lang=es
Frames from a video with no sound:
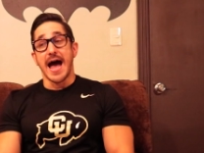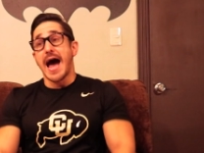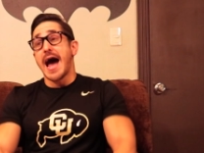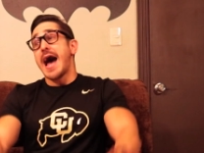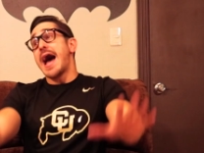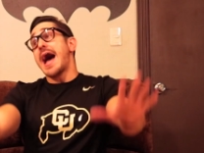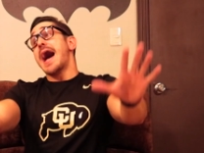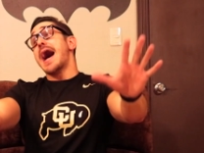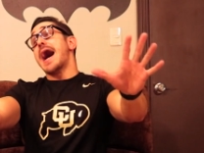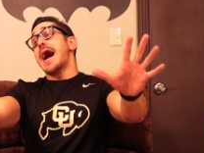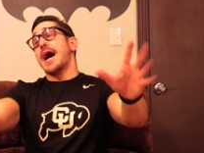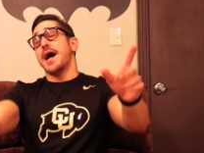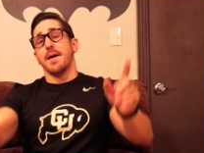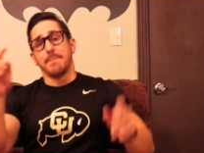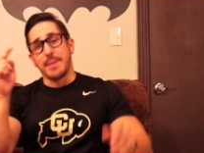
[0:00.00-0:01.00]

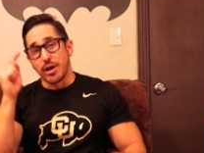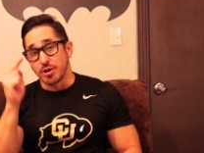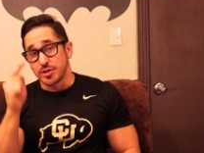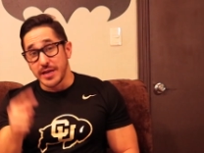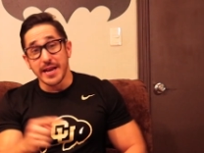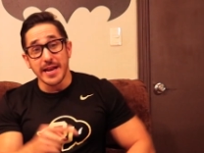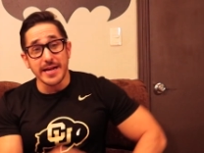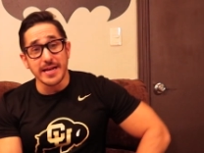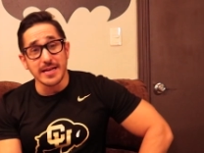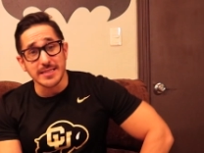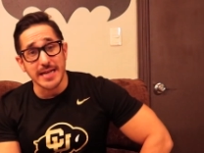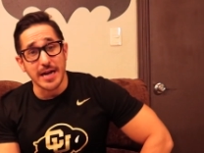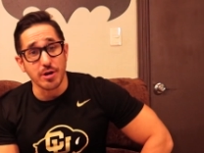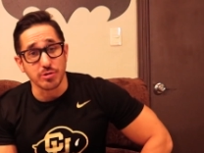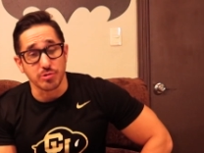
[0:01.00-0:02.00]
¡Ah! Pero sí
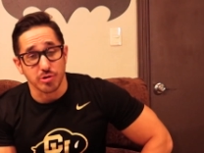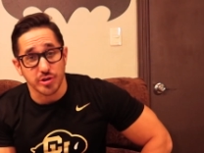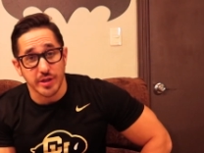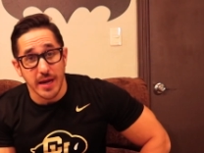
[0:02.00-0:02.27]
registraron sus